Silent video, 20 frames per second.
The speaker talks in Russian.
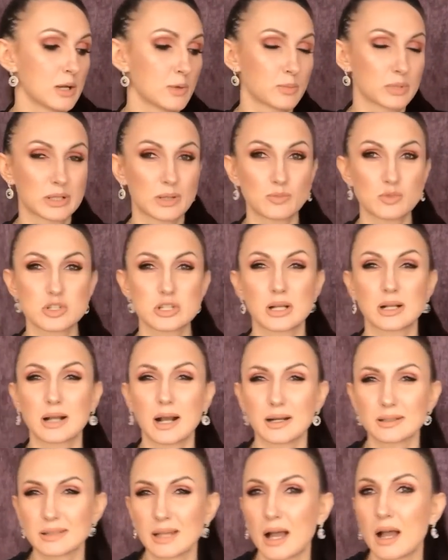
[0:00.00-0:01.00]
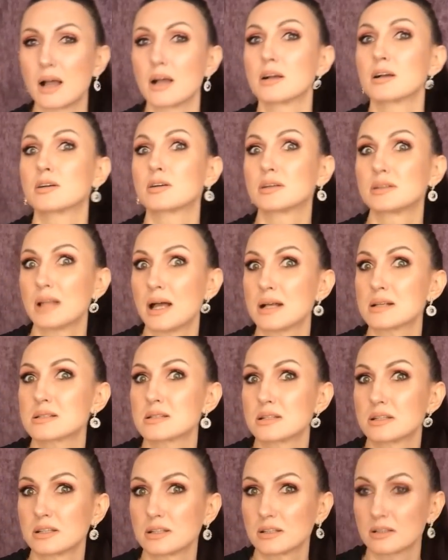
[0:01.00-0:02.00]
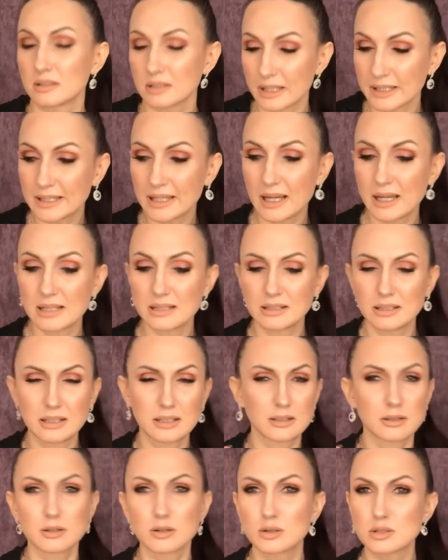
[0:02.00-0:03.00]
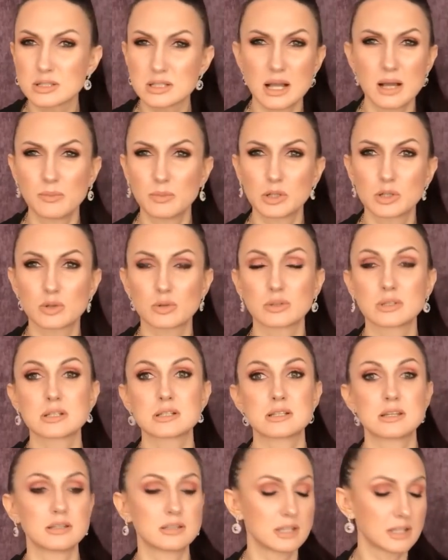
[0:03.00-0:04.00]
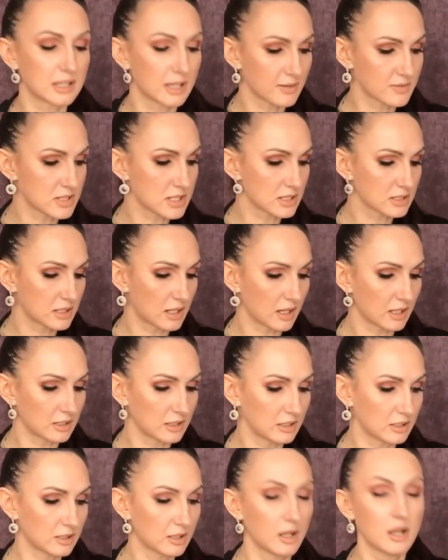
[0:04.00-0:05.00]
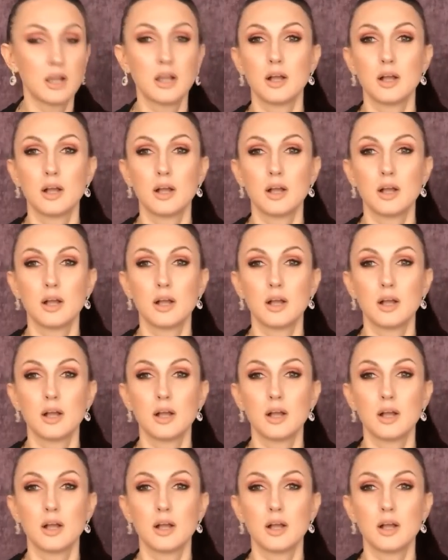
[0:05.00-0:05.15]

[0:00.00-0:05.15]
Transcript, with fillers: потому что когда классные, лояльные, самые крутые скидки, я всегда их